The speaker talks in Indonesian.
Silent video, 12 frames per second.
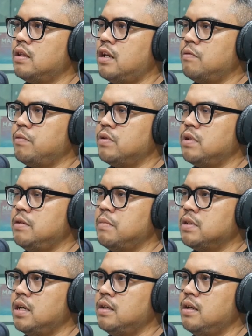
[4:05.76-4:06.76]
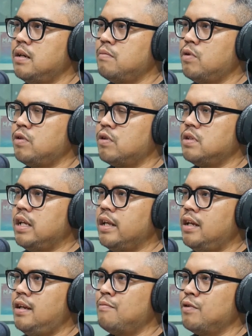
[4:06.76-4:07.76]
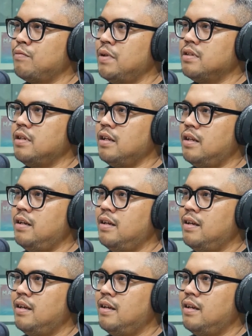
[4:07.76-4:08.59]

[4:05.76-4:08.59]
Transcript: transportasi masalnya motor sendiri dan mobil sendiri,